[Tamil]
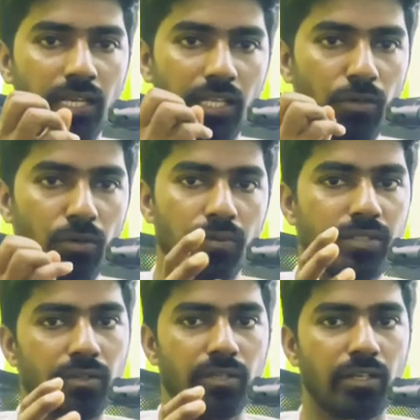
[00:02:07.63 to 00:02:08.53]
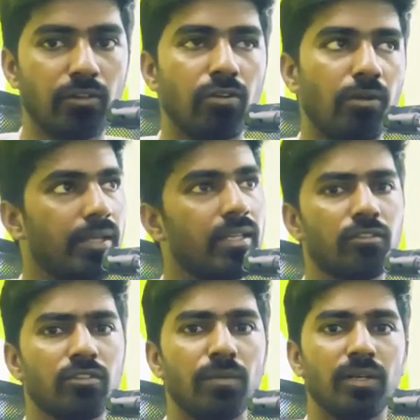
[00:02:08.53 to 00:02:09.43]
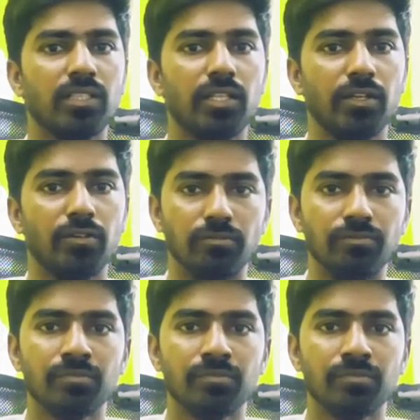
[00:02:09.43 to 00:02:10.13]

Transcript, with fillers: ஏதோ ஒரு விஷயம் இருக்கணும் அப்படிங்கிறதும் நமக்கு தெரியும்